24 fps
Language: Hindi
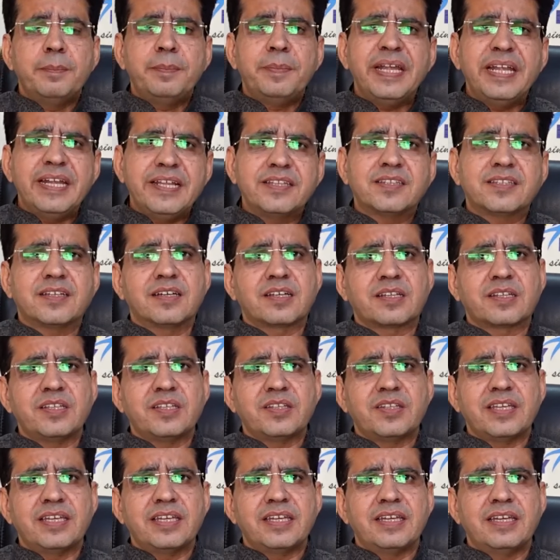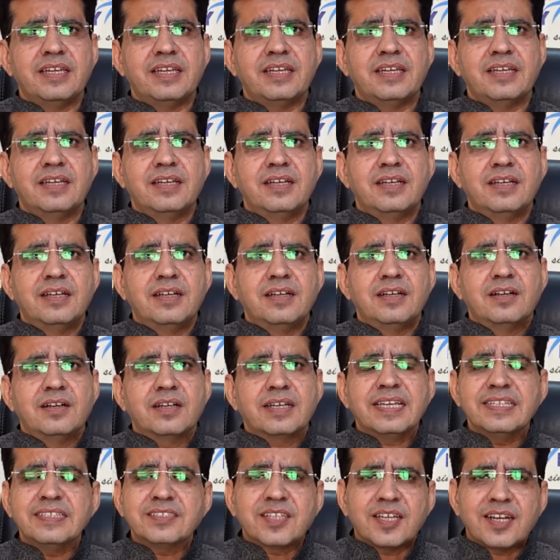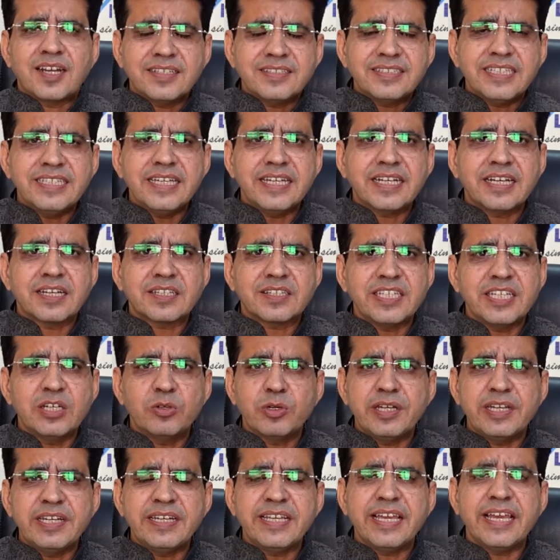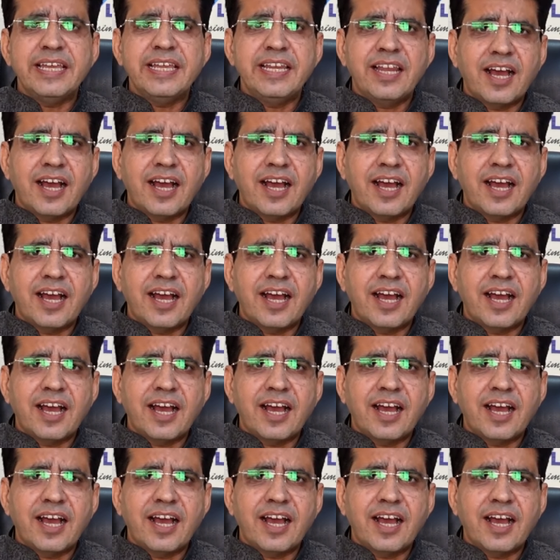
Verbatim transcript: पीड़ित कर देते हैं किस तरह से ये करते हैं और इनके